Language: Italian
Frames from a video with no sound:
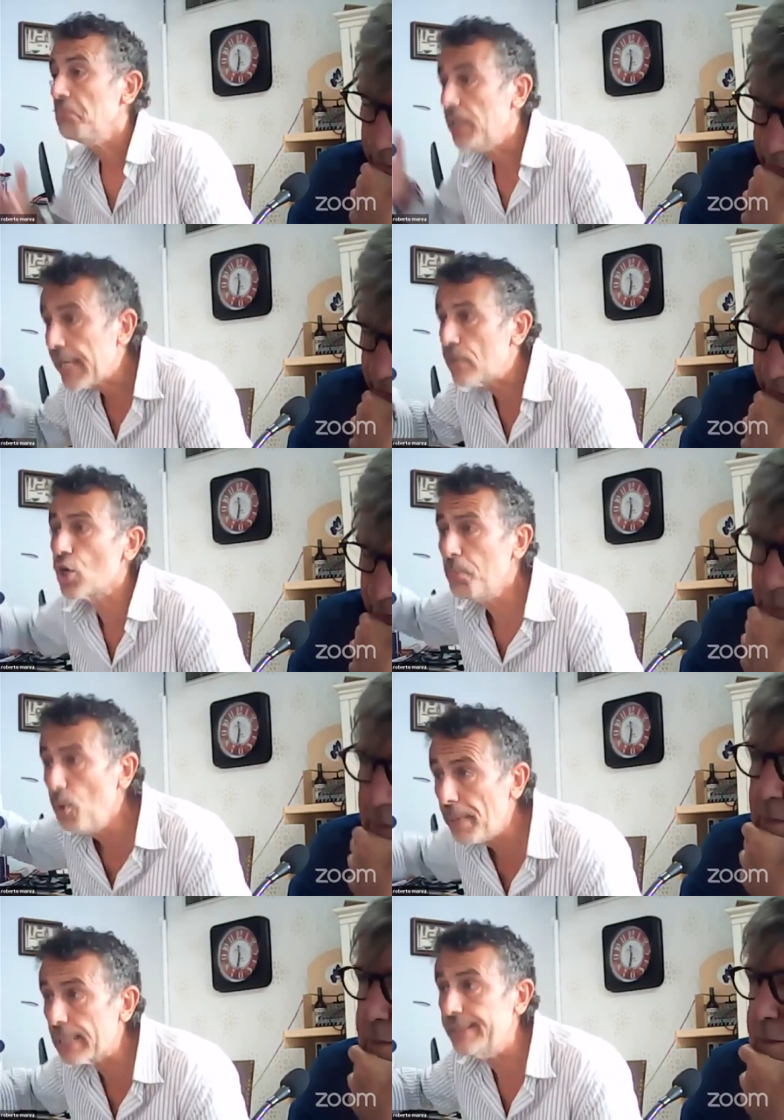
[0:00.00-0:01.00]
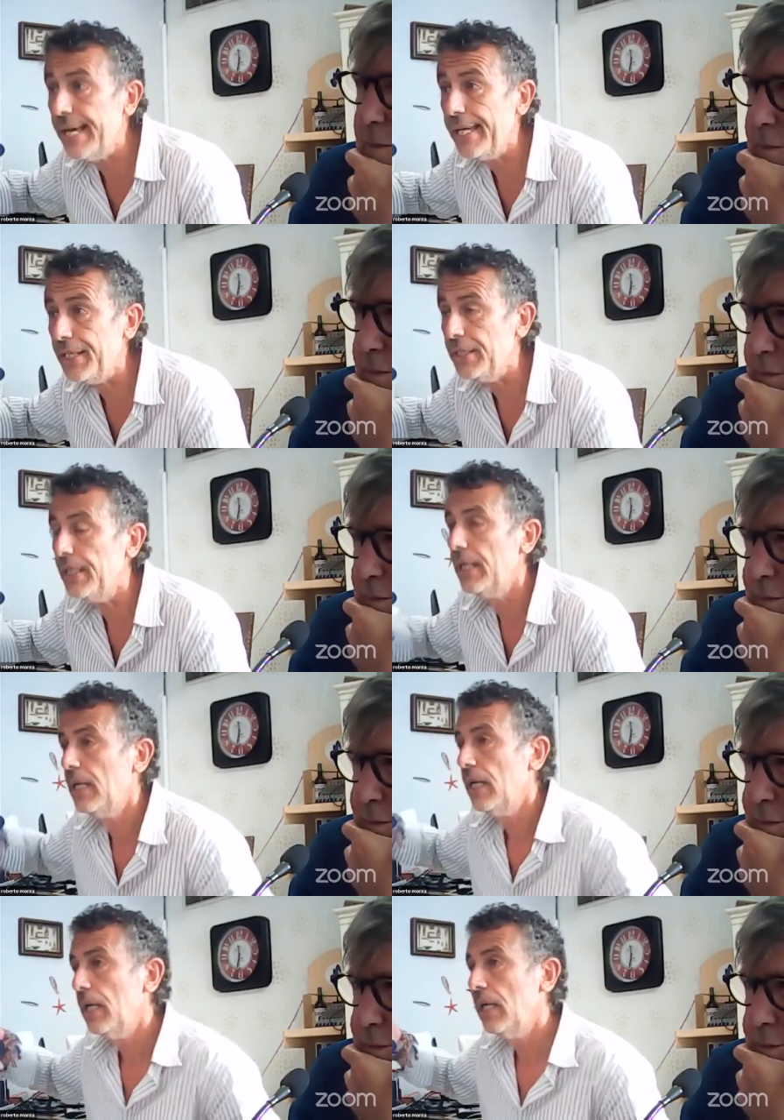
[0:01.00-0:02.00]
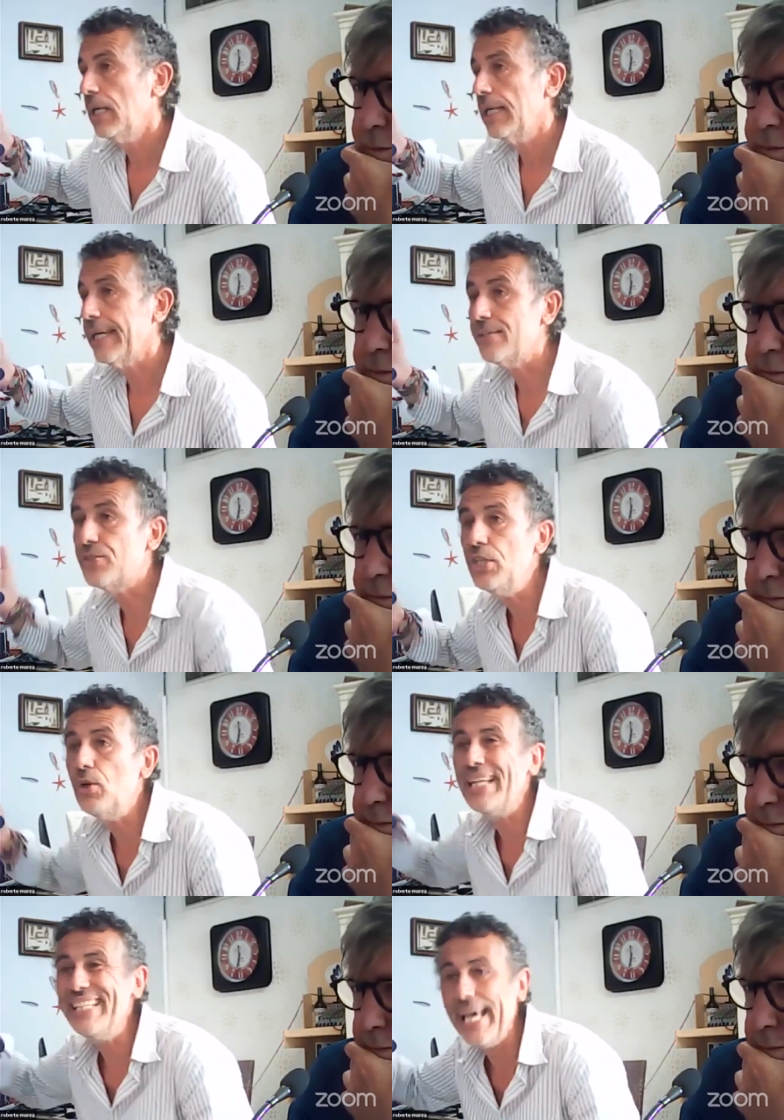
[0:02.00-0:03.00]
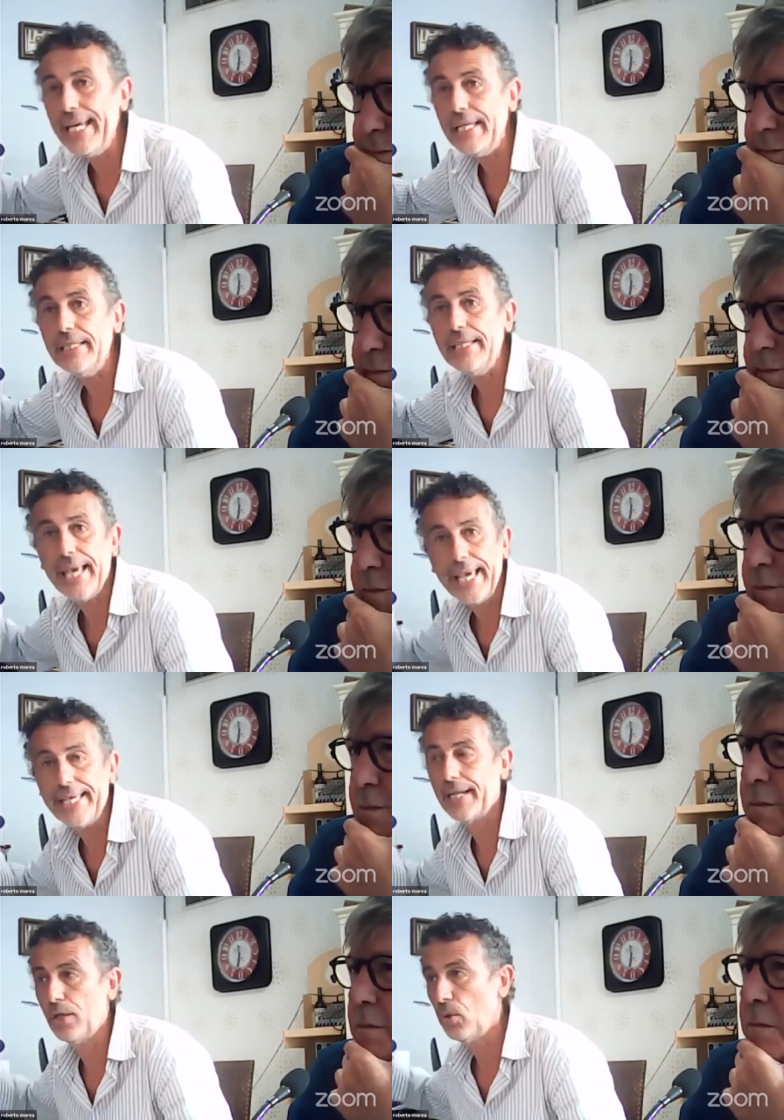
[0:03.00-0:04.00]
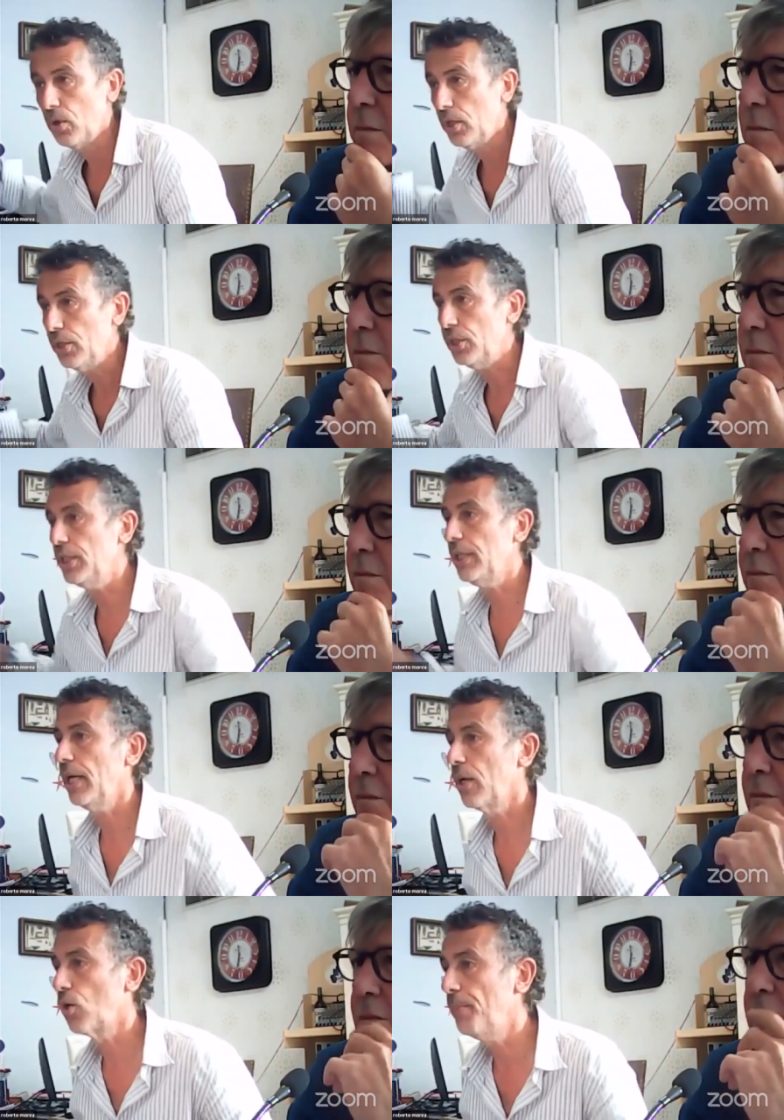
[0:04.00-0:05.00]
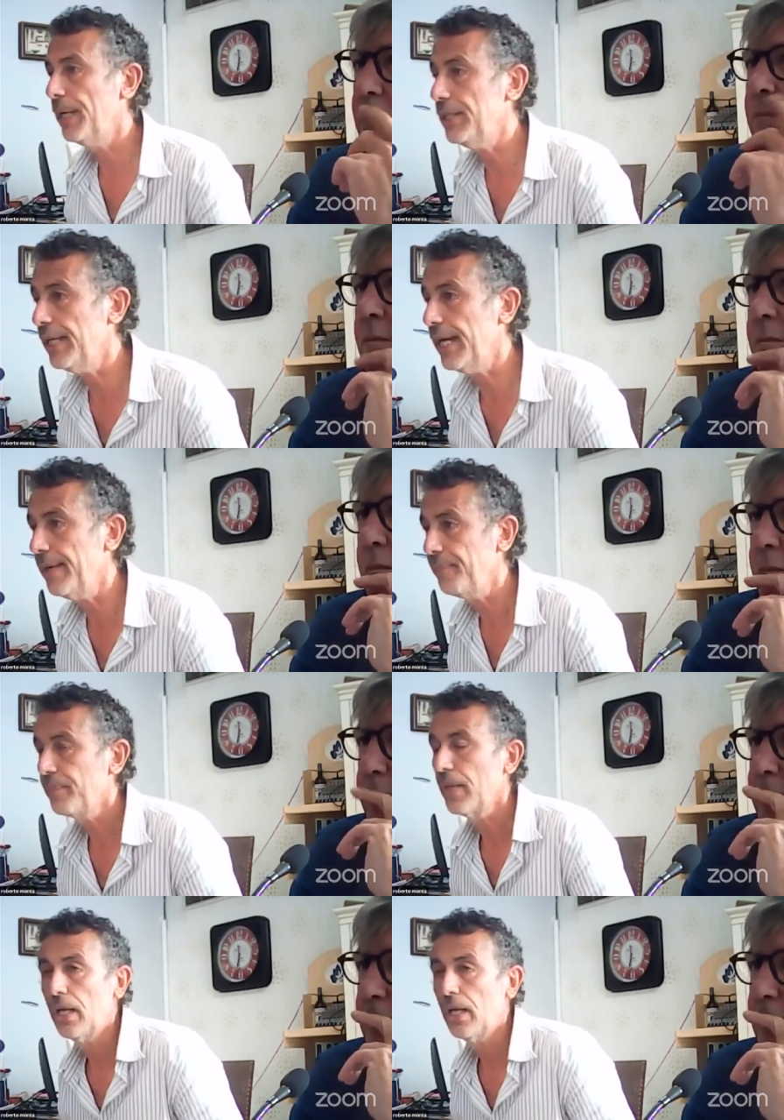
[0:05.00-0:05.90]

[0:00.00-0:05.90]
I cacciabombardieri che sino a ieri erano in Romania